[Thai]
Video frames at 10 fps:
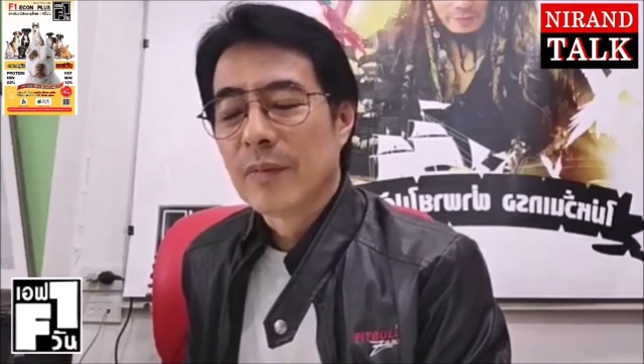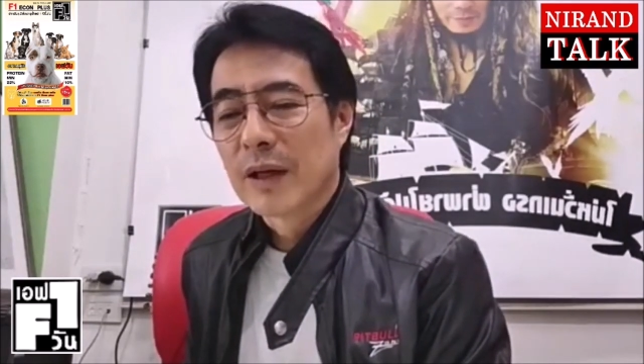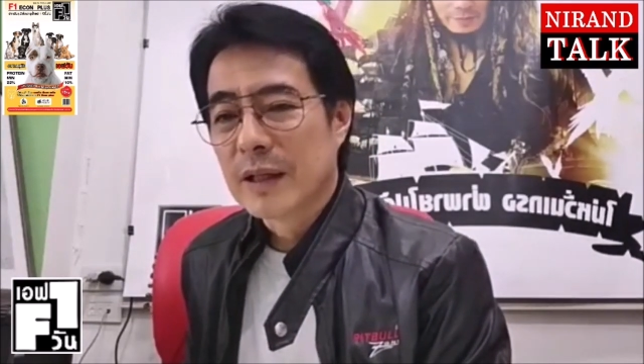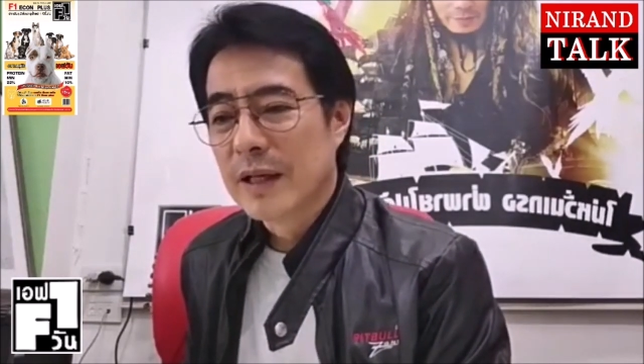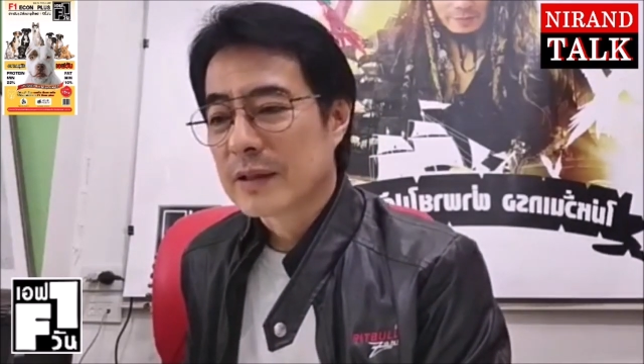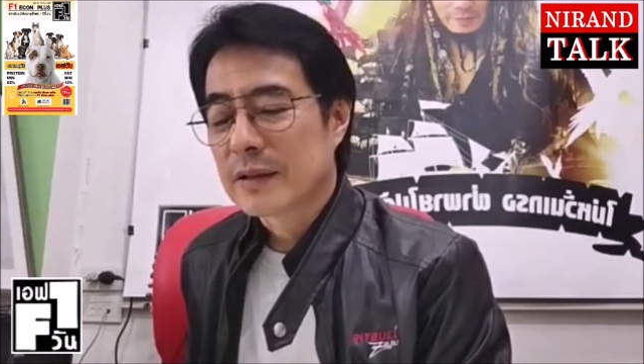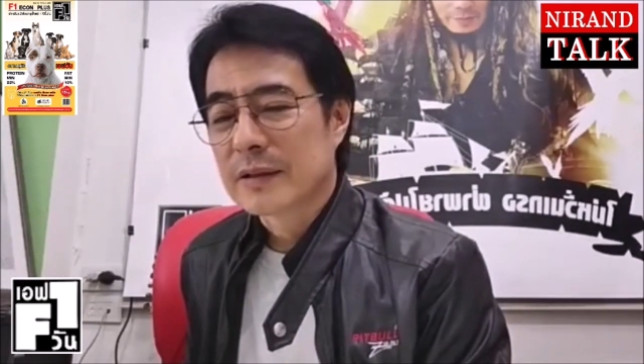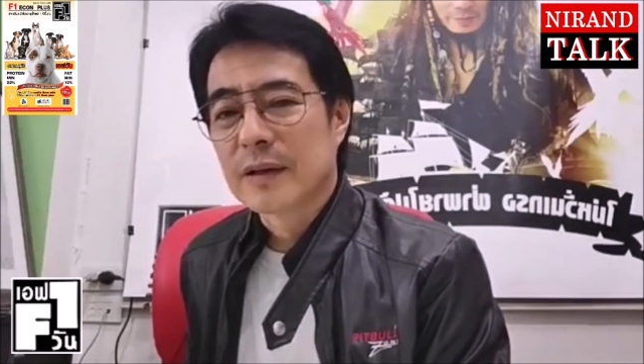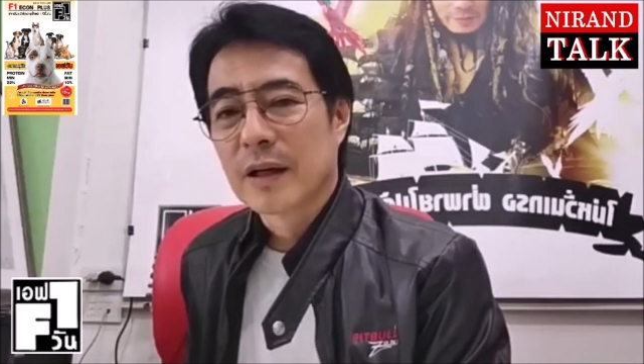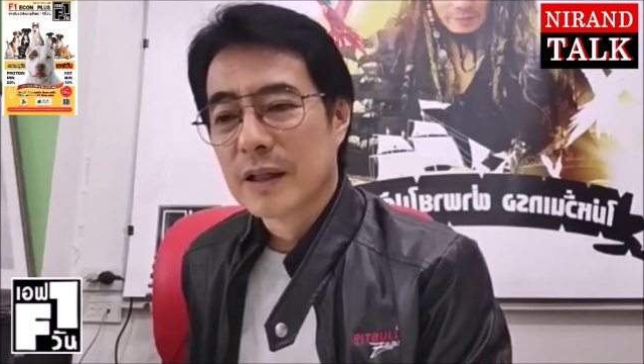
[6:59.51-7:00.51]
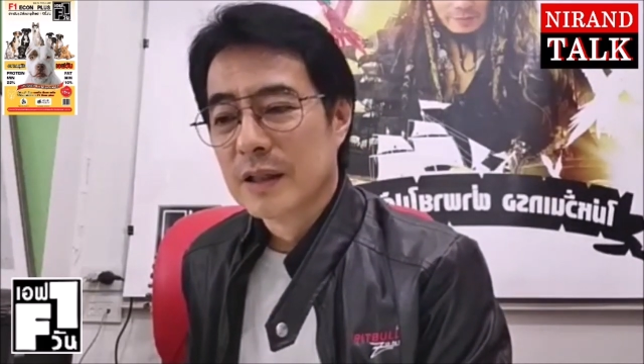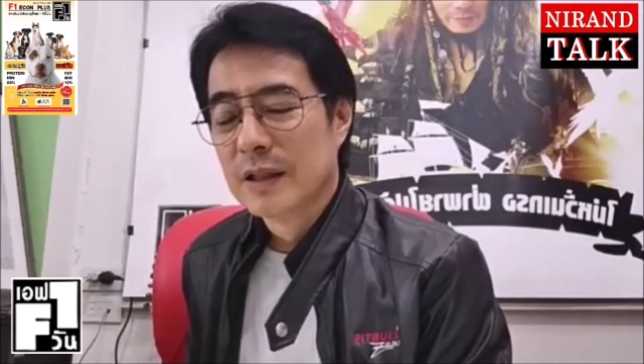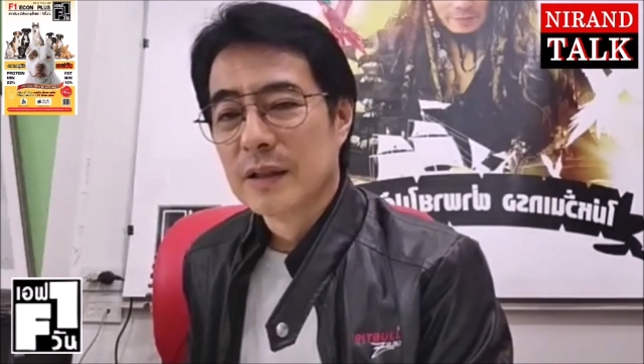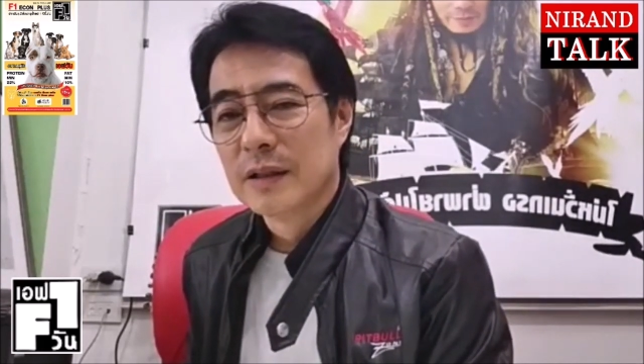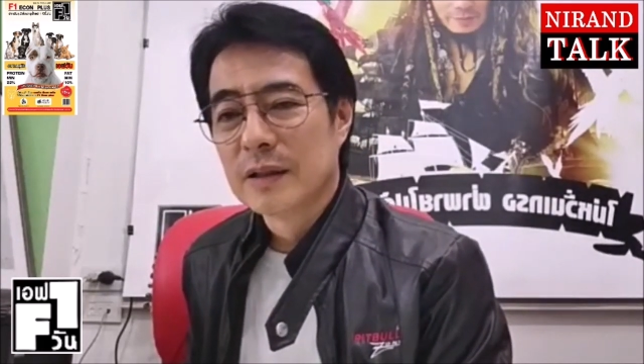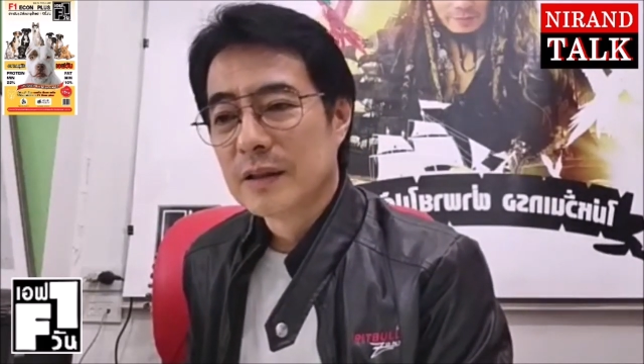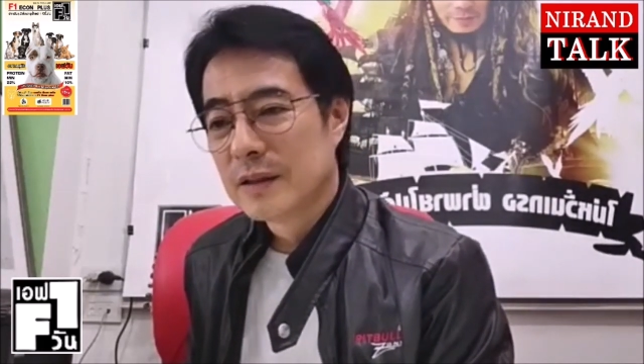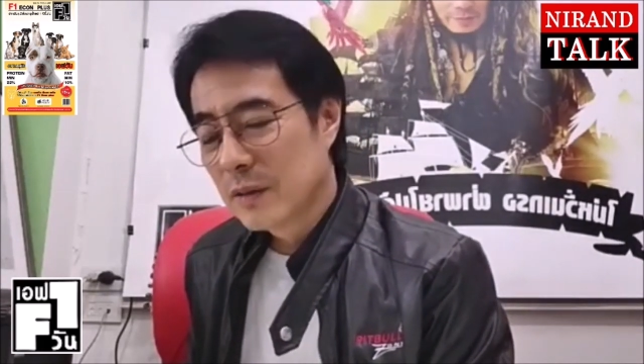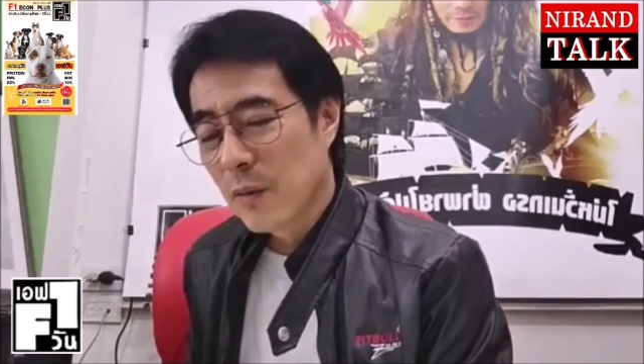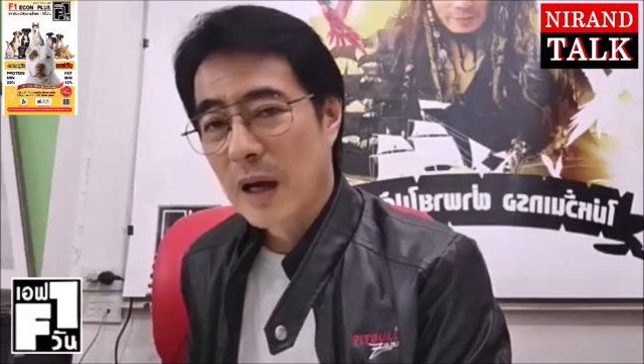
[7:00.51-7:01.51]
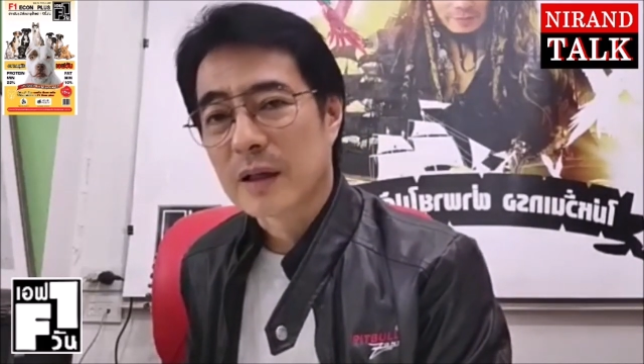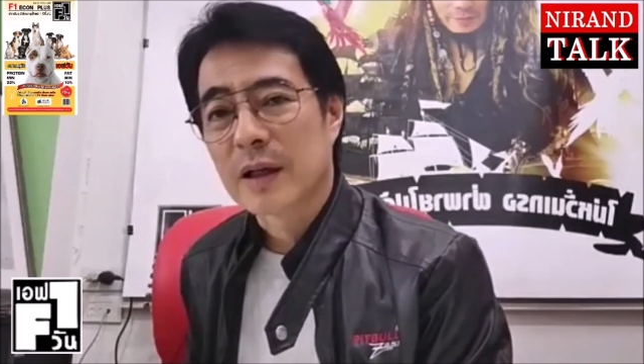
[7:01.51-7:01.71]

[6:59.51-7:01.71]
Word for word: ปาร์ตี้ลิสต์ก็คือหวัง